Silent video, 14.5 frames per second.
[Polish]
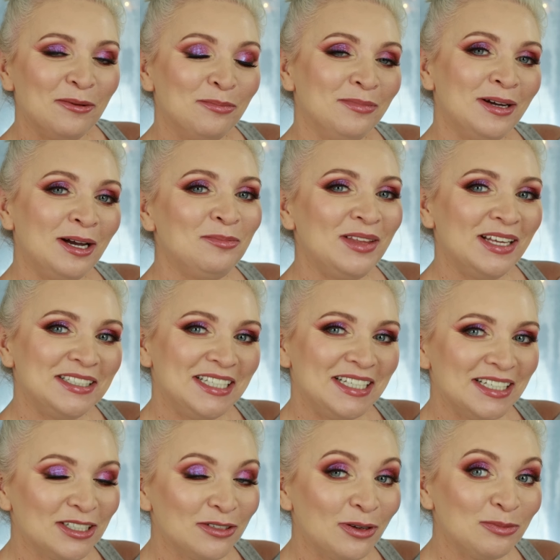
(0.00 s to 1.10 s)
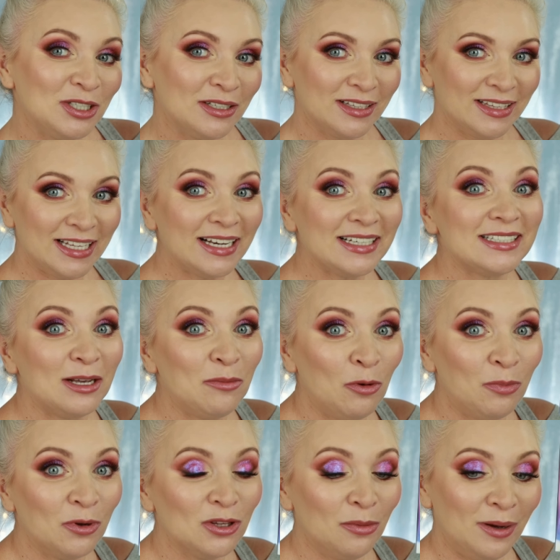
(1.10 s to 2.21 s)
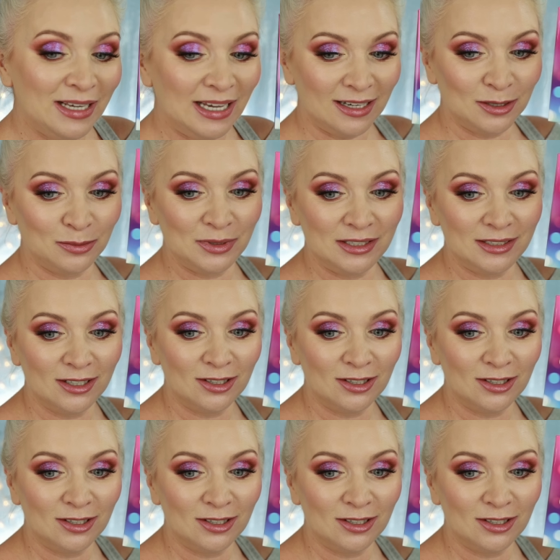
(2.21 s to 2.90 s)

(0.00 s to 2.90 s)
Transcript: Mam nadzieję, że Wam się tak samo podoba jak mi.